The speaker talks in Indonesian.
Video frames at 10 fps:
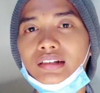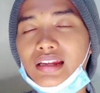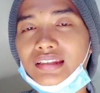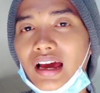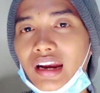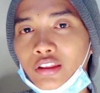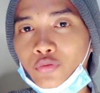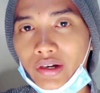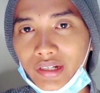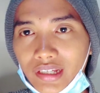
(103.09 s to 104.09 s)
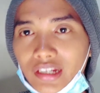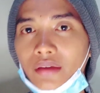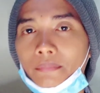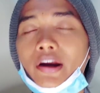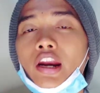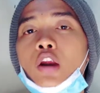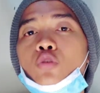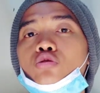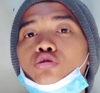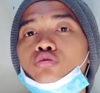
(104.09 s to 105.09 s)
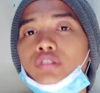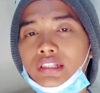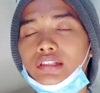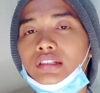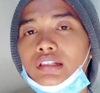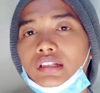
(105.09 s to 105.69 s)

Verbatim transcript: Dan sang Ratu Adil ini menelusuri